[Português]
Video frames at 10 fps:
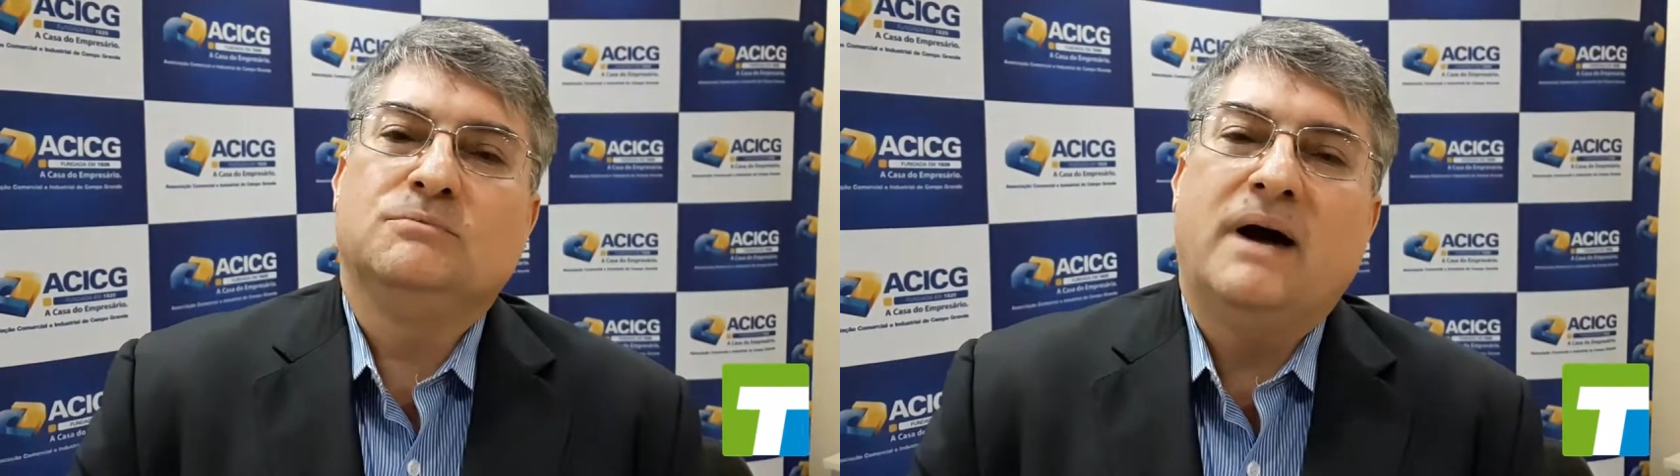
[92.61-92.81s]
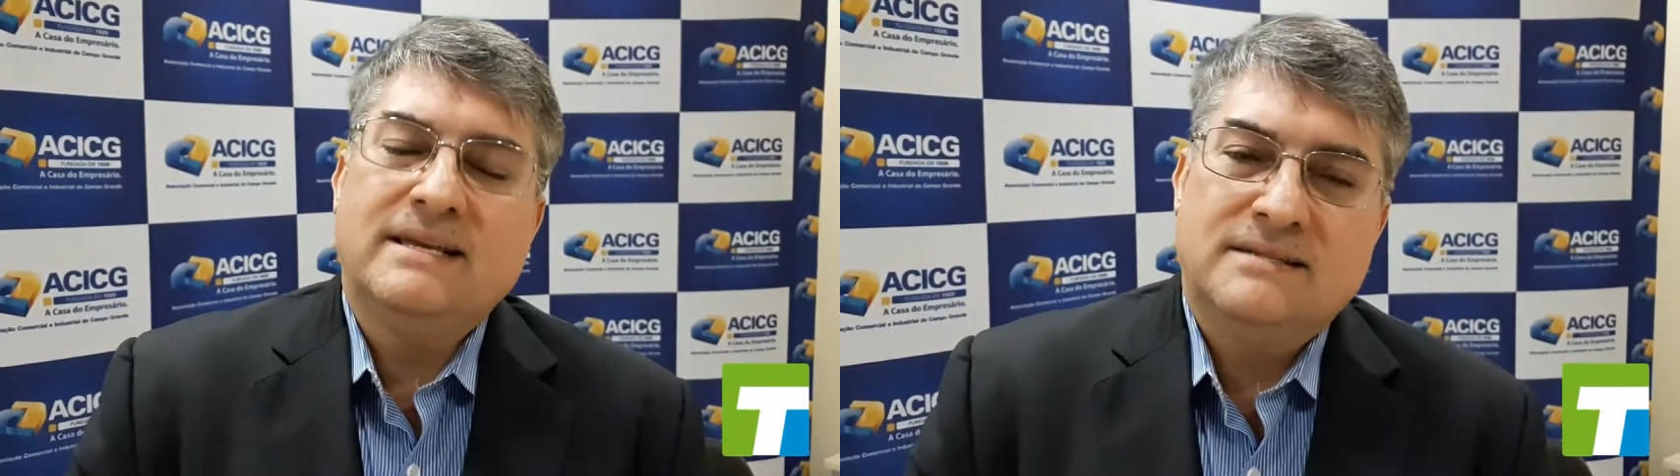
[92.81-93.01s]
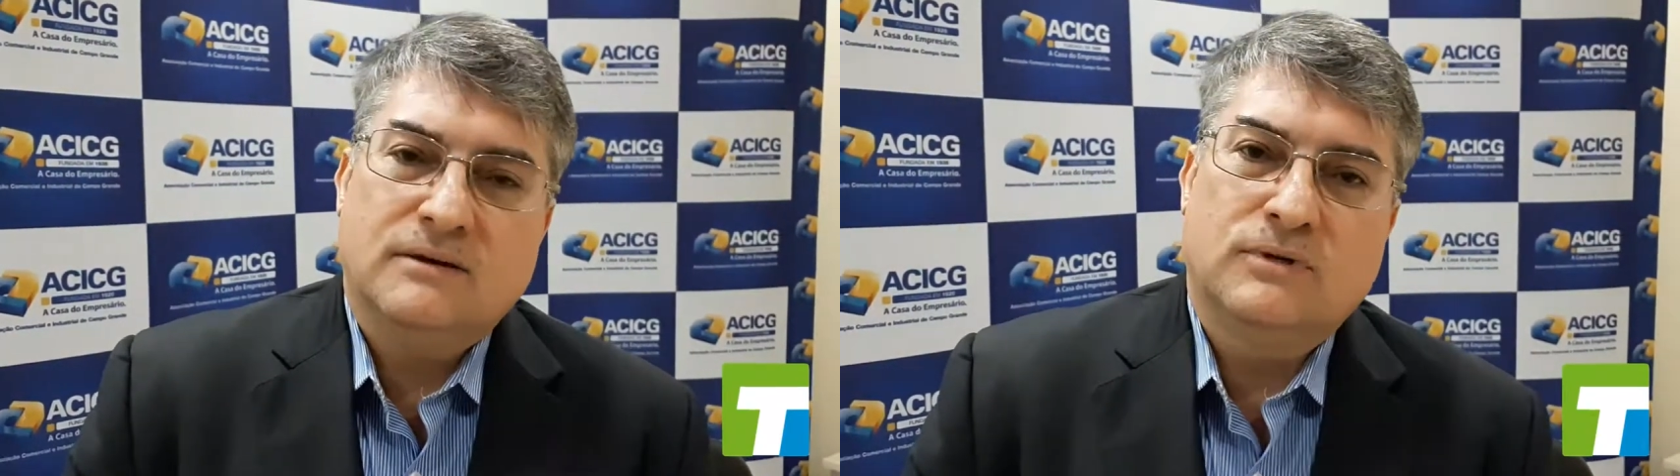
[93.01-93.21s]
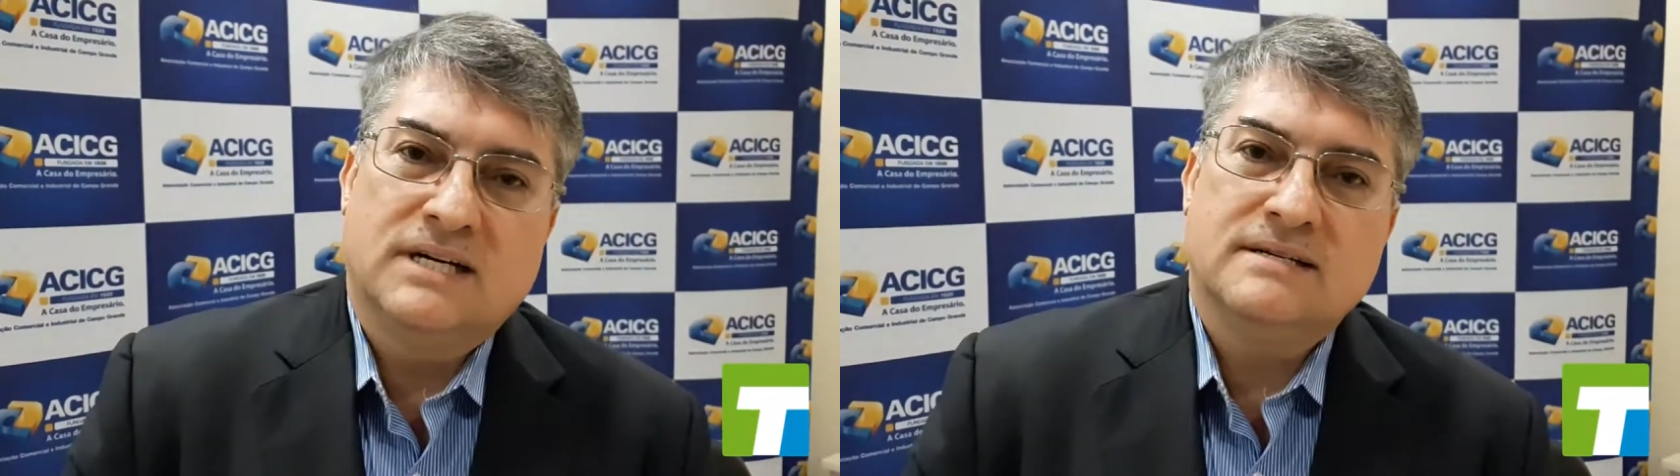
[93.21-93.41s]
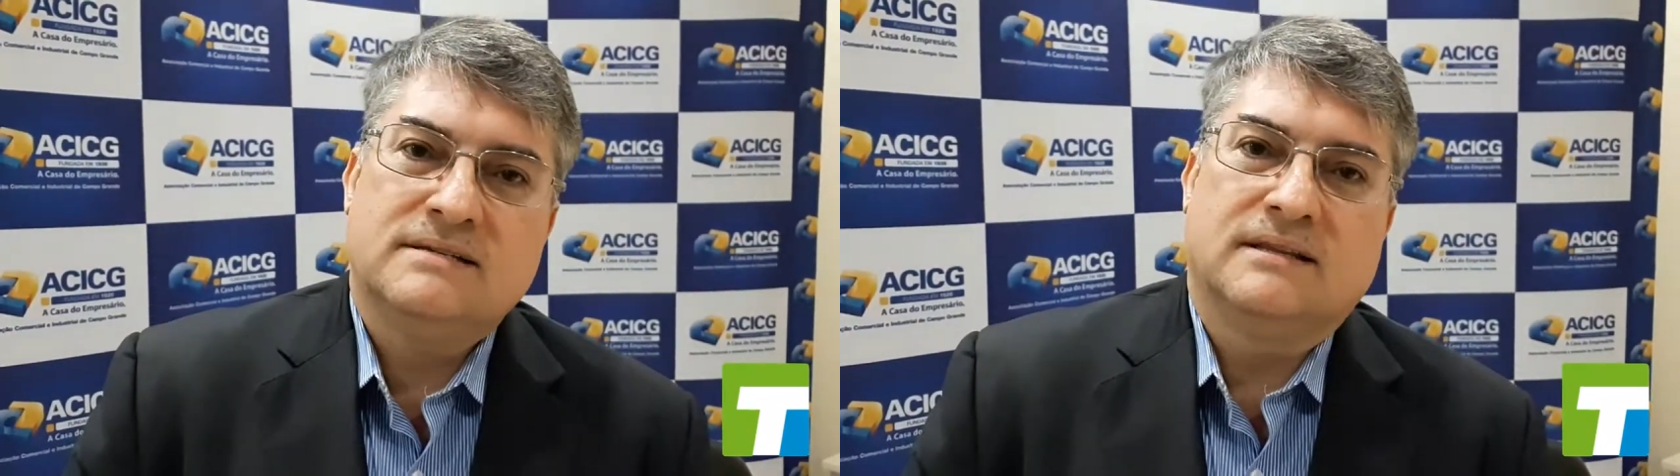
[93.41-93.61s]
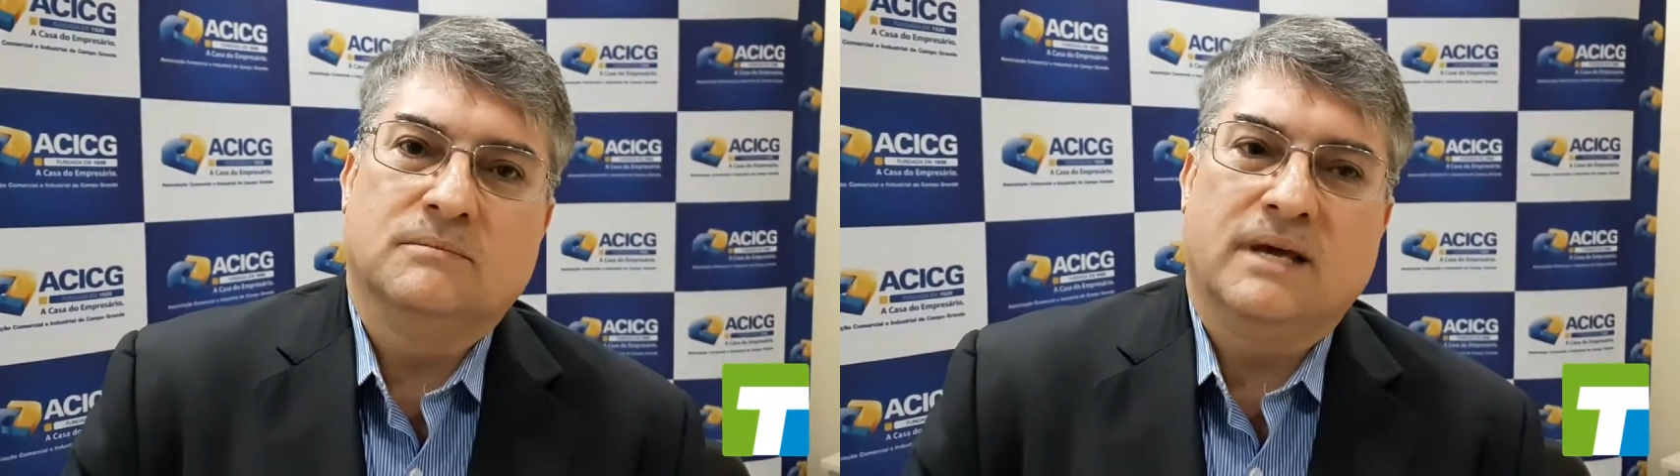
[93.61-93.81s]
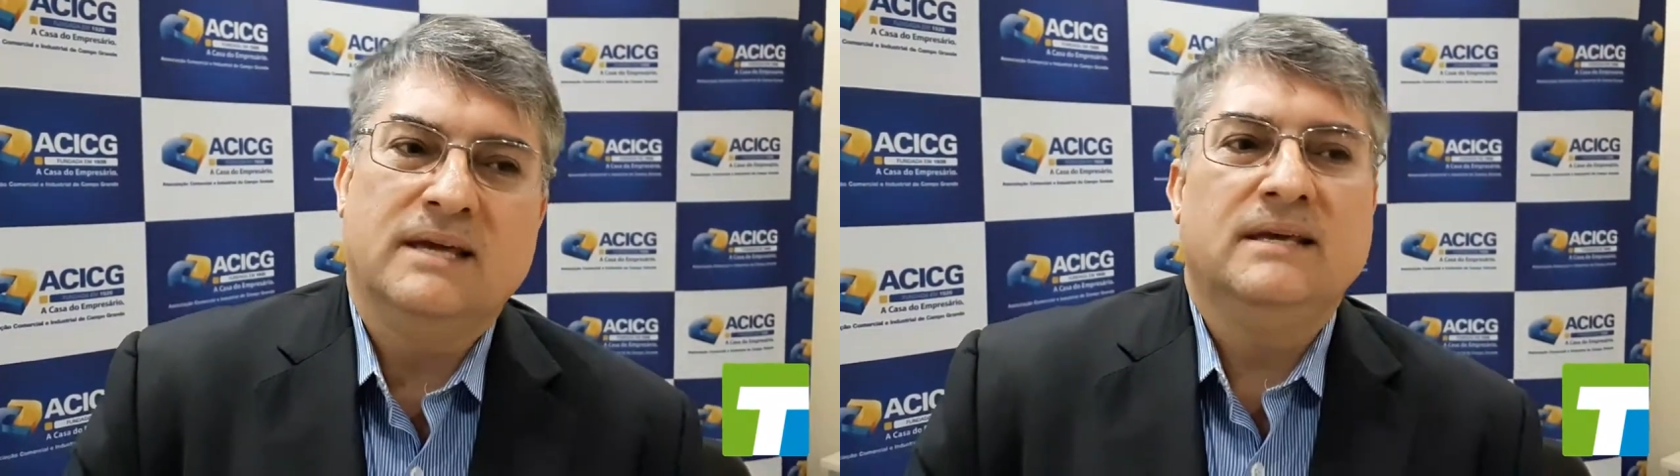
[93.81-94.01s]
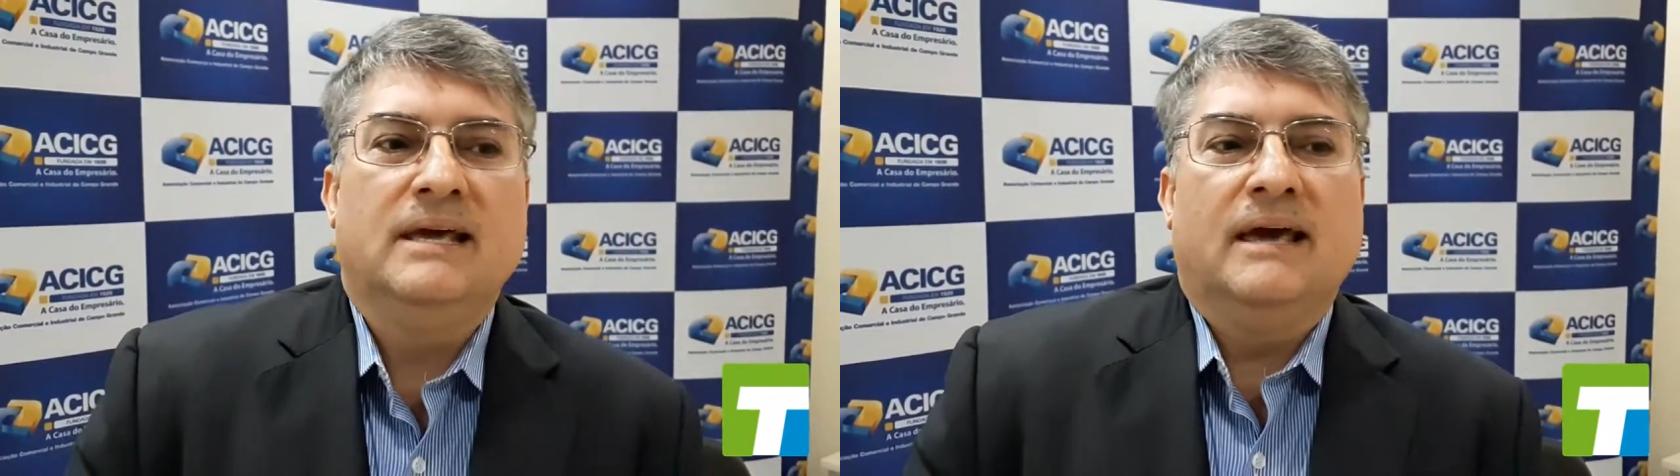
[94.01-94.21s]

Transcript: mais segurança também,